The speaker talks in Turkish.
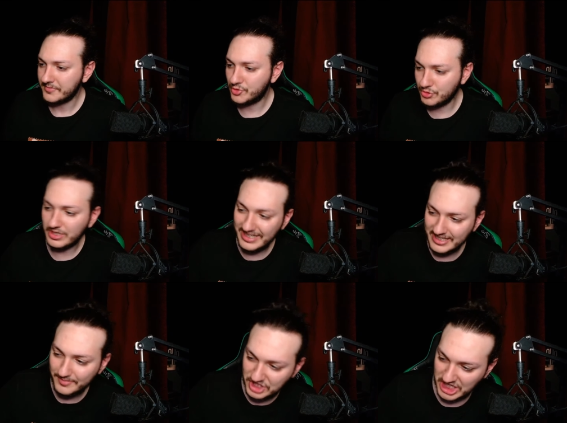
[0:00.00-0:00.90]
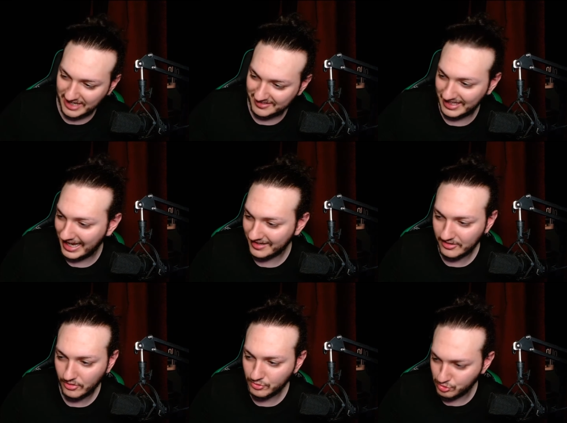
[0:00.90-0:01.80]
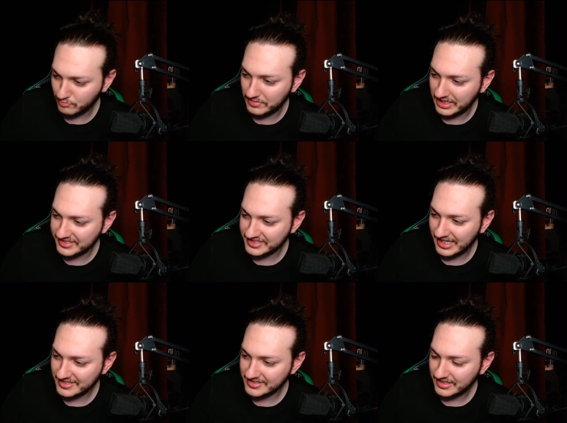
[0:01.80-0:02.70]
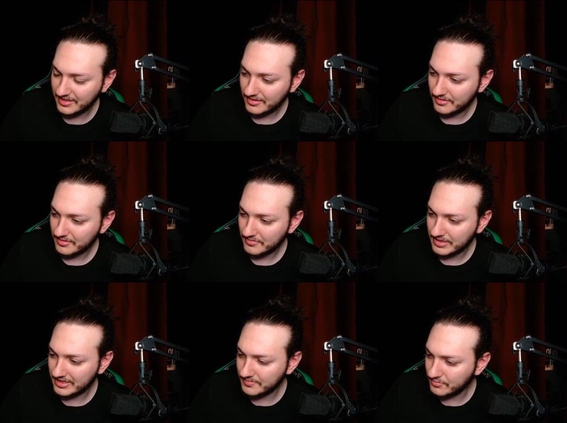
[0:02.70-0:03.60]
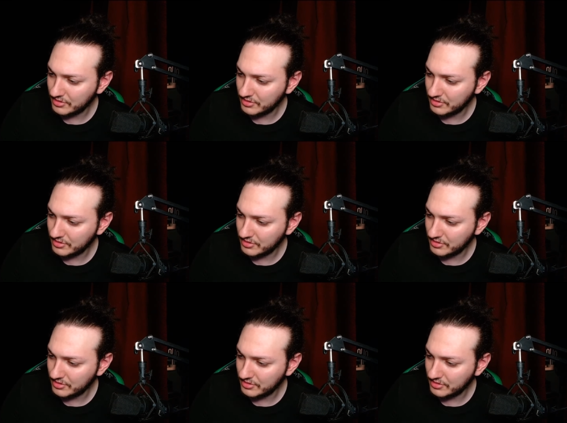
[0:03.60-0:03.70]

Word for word: Çünkü ilgimi çekti yani. Uzun bir yazı yazdı. Dedim